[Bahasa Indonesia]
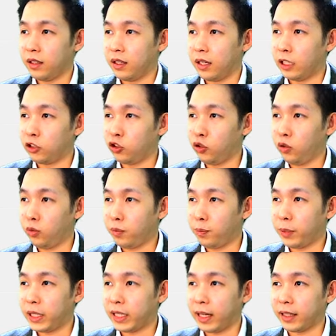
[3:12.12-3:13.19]
itu
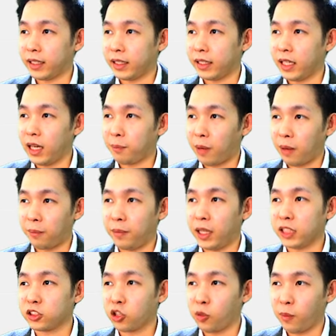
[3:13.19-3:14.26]
peningkatannya
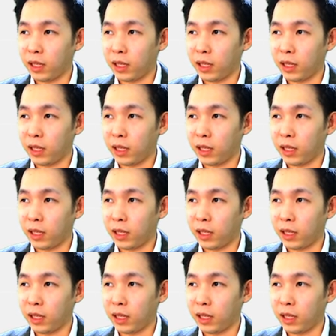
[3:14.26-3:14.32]
14,86